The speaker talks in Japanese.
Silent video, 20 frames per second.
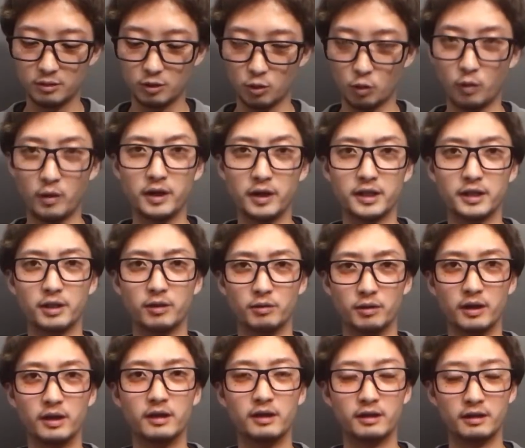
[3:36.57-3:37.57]
壊れたよ
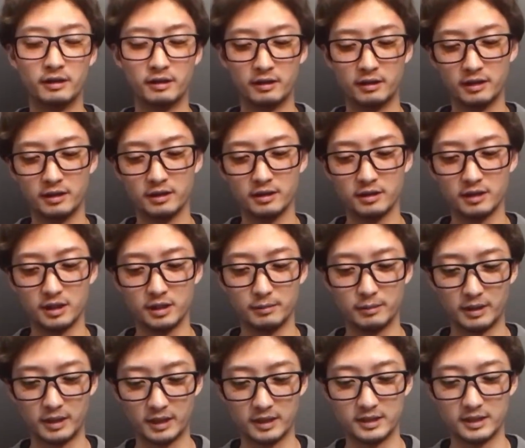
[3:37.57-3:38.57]
な
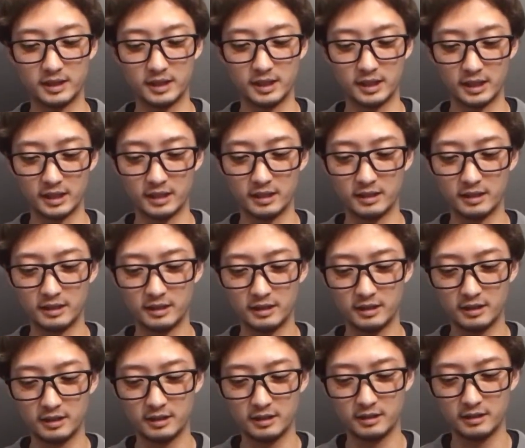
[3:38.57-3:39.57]
今完全にな
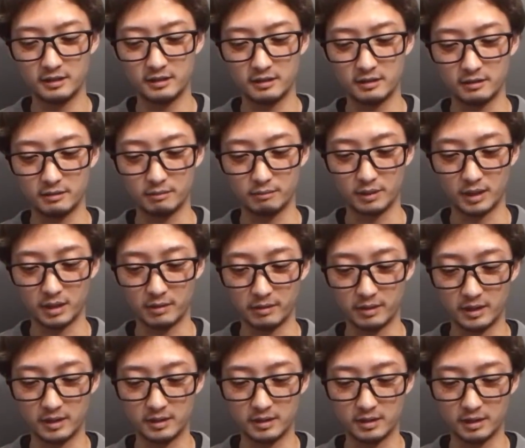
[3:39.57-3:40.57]

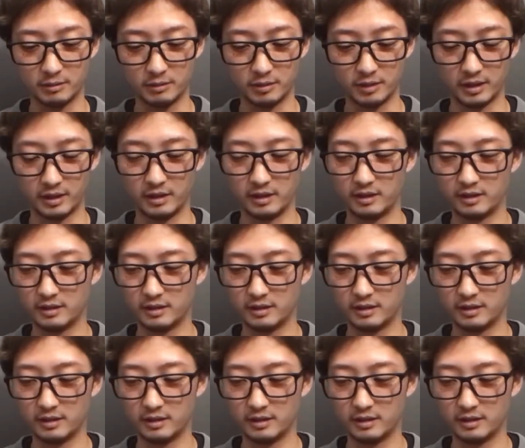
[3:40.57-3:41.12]
バキバキっつったもんな